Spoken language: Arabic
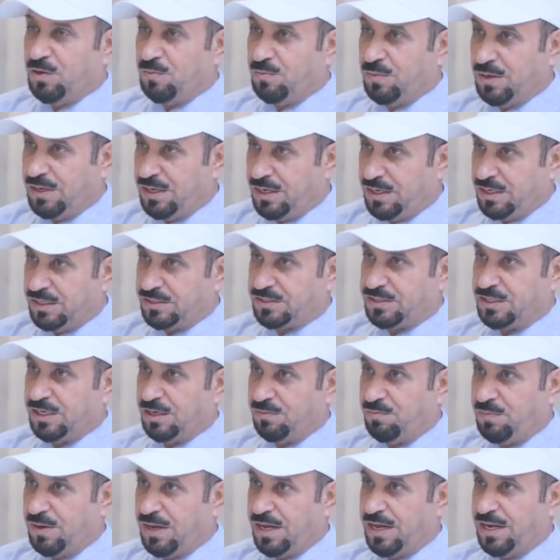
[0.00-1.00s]
هم
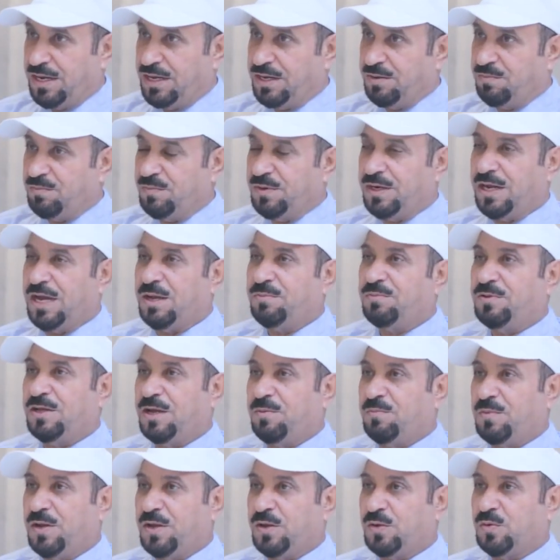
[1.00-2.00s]
الاستقبال من
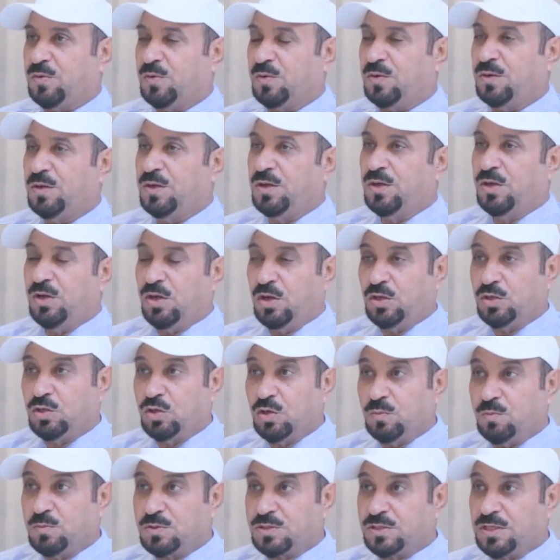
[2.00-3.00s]
ابدع ما يكون
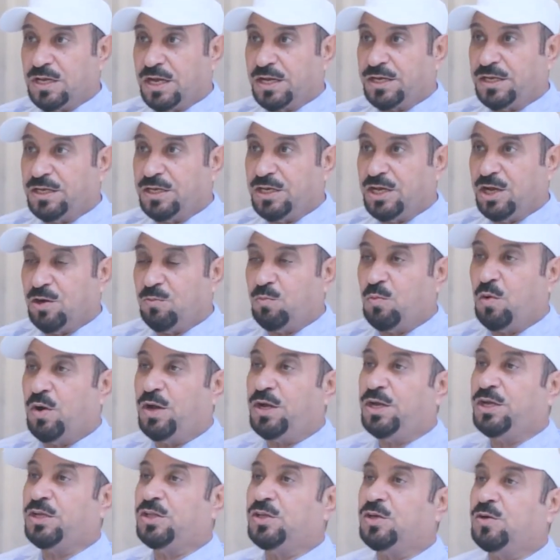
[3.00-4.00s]
عندهم مصداقيه
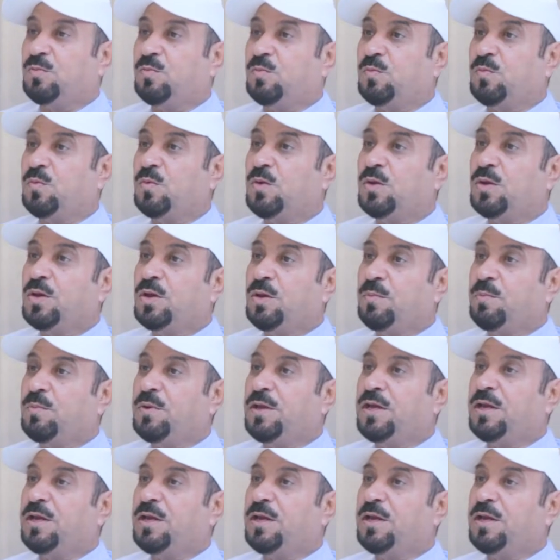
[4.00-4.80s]
ومواعيدهم 100%